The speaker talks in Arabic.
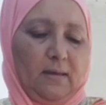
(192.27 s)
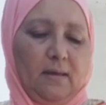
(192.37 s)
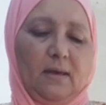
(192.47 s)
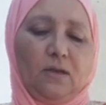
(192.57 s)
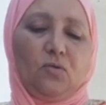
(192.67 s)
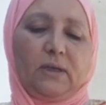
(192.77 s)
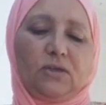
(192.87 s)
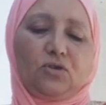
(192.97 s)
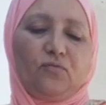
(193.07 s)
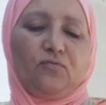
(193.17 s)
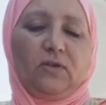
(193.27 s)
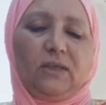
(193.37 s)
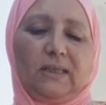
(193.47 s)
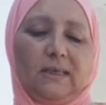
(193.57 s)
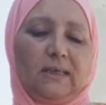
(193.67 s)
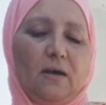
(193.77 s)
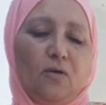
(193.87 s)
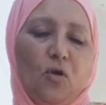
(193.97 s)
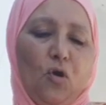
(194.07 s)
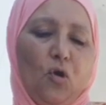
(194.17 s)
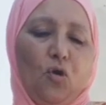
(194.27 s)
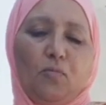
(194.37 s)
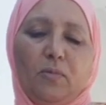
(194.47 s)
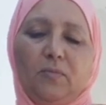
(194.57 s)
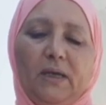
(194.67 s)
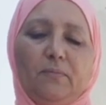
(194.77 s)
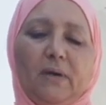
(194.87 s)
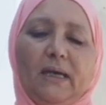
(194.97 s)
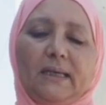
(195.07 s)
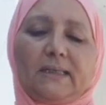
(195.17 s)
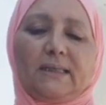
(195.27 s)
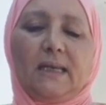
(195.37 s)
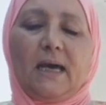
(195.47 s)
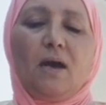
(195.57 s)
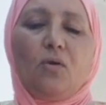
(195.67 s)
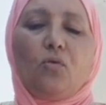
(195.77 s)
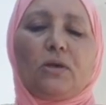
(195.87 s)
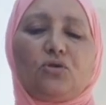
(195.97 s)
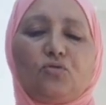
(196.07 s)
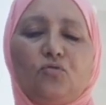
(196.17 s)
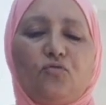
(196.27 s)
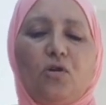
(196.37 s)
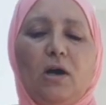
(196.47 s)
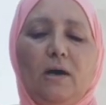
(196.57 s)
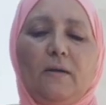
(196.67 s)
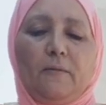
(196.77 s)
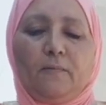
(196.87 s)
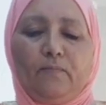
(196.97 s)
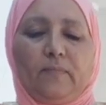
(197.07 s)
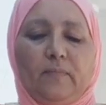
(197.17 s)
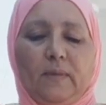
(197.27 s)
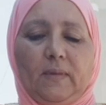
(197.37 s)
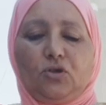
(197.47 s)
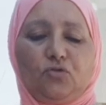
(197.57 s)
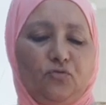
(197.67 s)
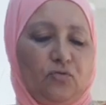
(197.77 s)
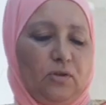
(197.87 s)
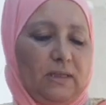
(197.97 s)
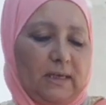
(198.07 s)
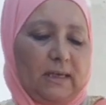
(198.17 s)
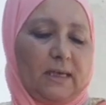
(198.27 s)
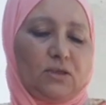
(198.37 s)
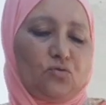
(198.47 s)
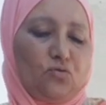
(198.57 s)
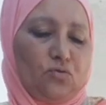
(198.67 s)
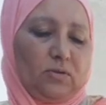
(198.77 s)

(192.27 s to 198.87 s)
انا وريتكم في يديا ومن بعد ما غنغسلها وغتشوفوها غتشوفوا يديا كي غتكون